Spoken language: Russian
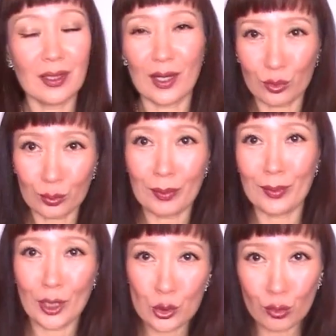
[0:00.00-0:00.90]
так вот, по
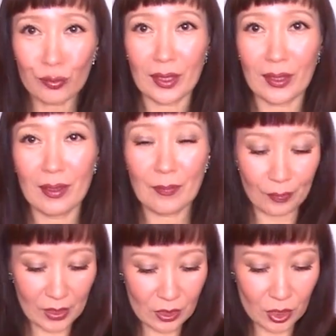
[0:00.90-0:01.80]
мелочевке, да,
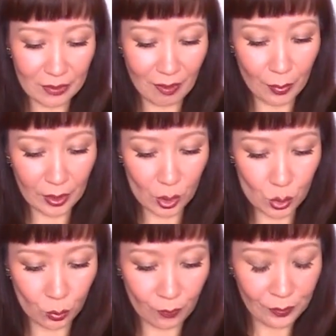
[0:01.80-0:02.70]
и сейчас я вам
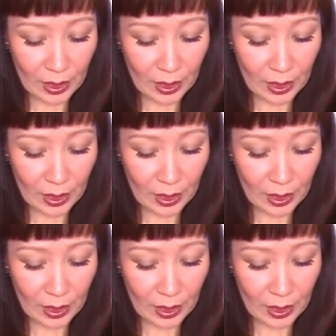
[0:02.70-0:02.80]
покажу.